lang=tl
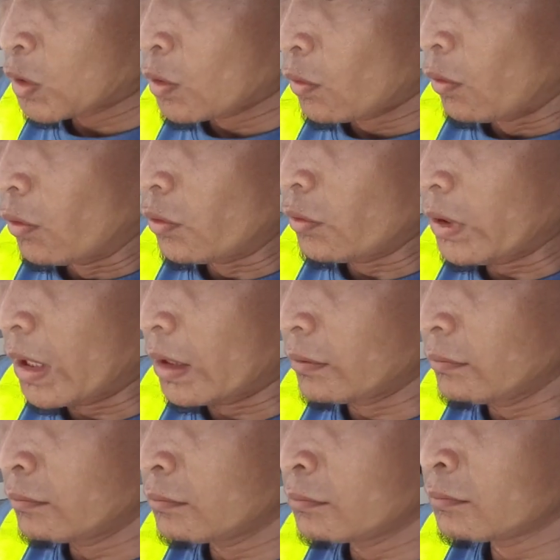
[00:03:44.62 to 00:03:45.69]
uno yan
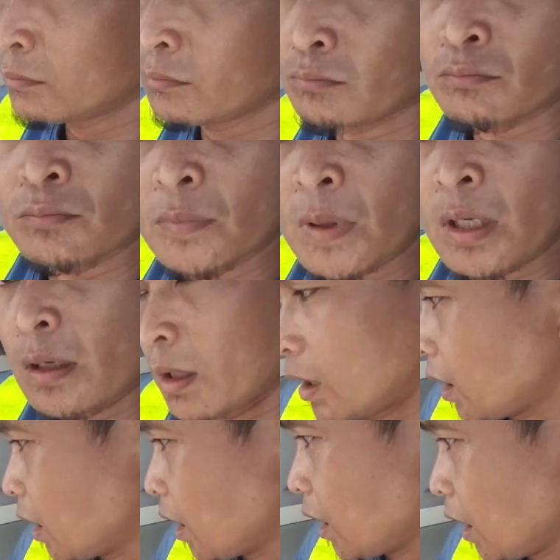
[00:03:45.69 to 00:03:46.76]

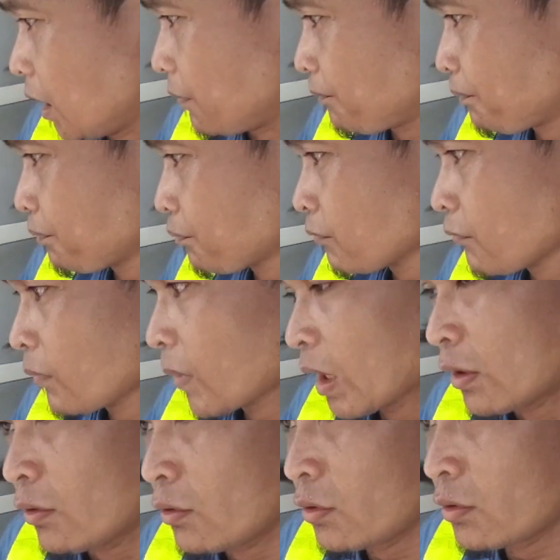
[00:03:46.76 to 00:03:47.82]
uh, 2,
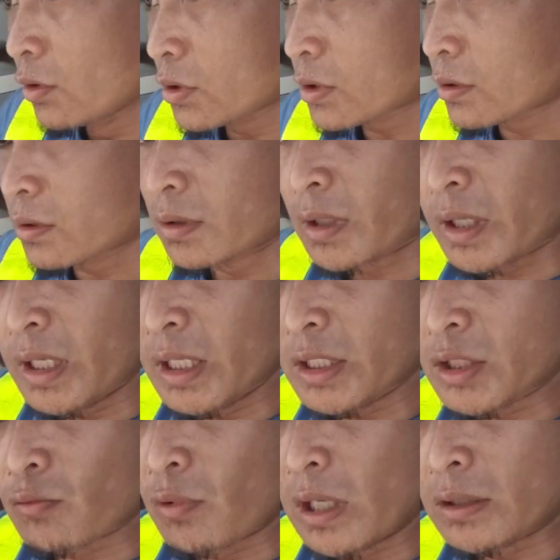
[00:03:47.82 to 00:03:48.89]
3,
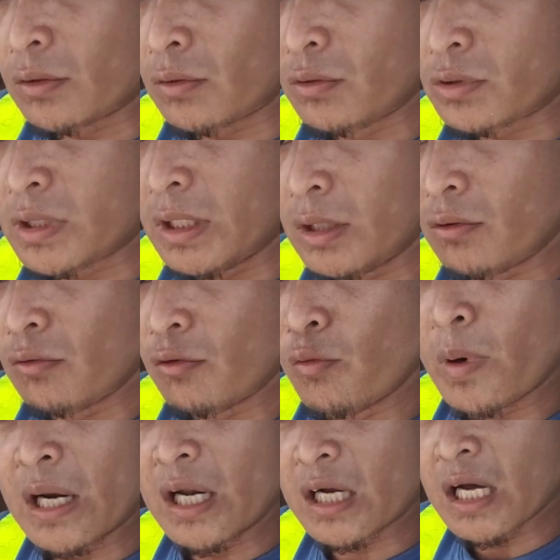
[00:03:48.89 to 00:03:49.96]
4, 5
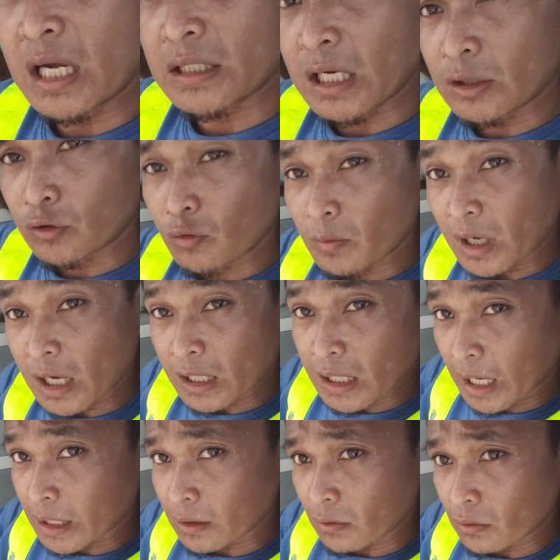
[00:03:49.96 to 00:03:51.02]
lumalagatak to mga
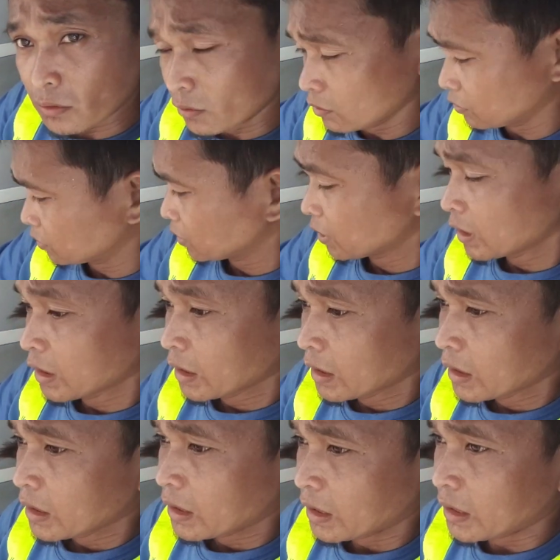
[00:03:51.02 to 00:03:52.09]
kaidol no
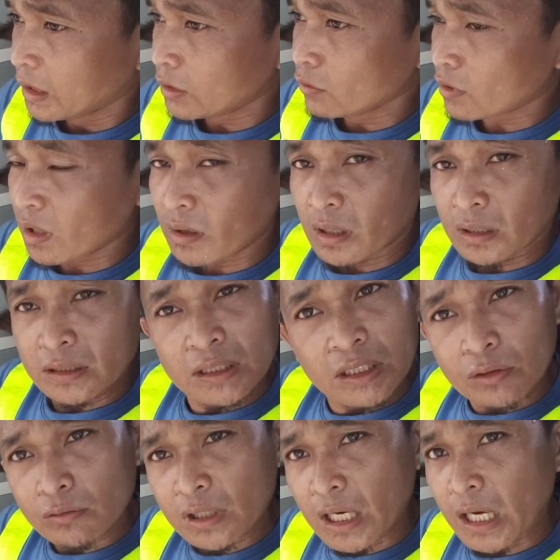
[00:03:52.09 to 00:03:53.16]
hindi to ka, dito
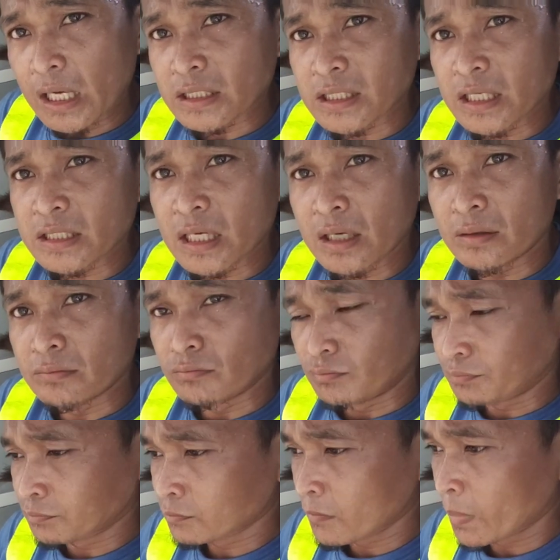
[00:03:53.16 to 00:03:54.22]
kagaya sa isang
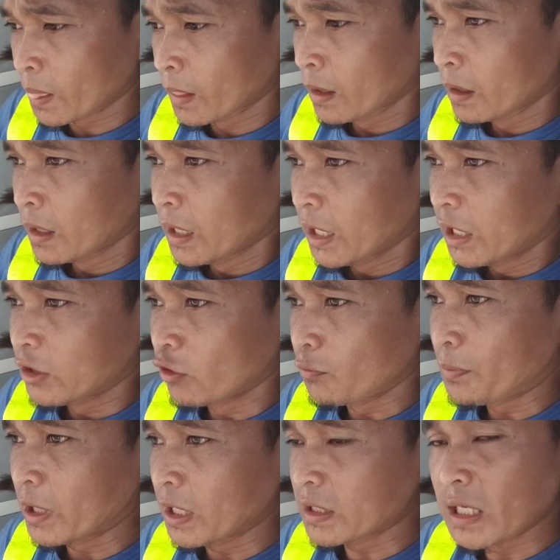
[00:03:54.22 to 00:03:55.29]

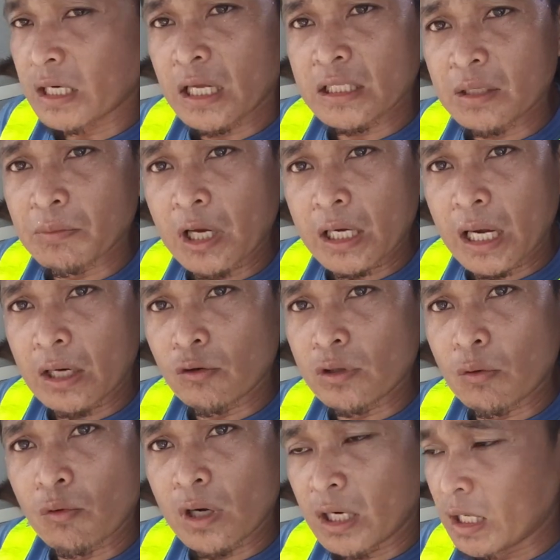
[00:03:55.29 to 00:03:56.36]
inupiritan natin mga kaidol na
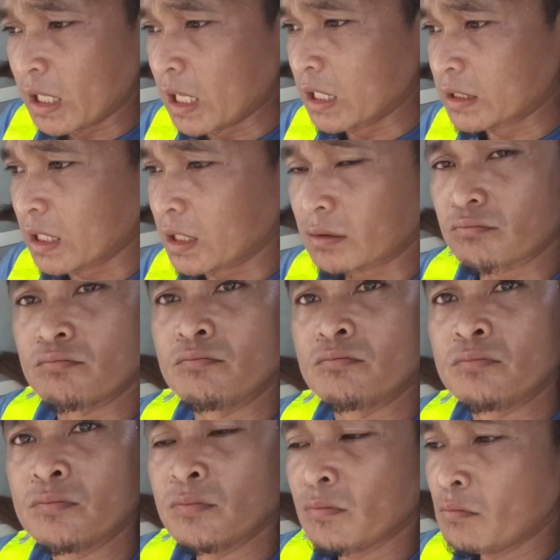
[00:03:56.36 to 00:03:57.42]
walang lagatak
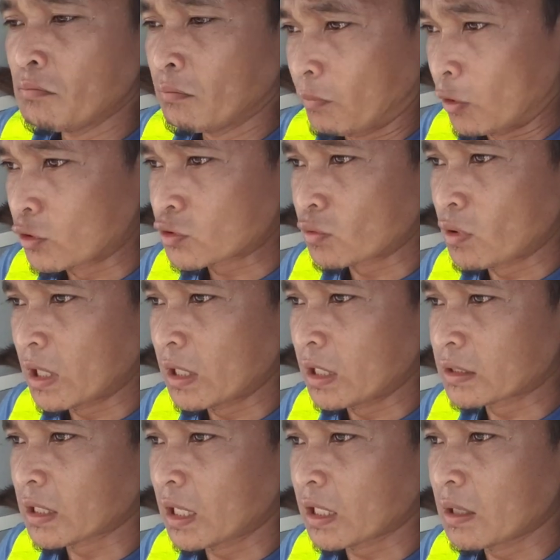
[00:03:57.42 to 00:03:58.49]
pulsuhan lang
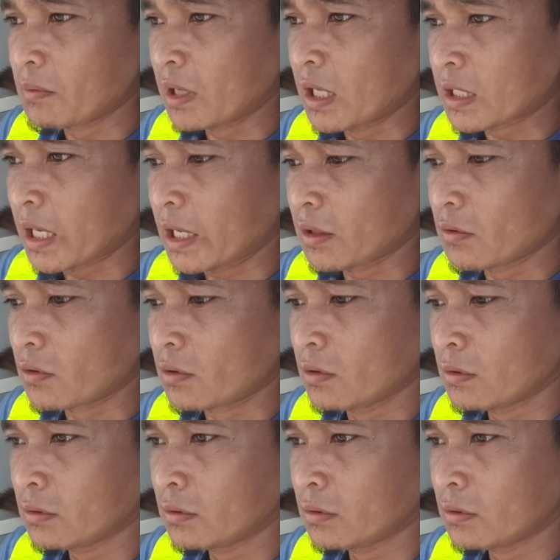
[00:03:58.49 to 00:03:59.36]
talaga mga kaidol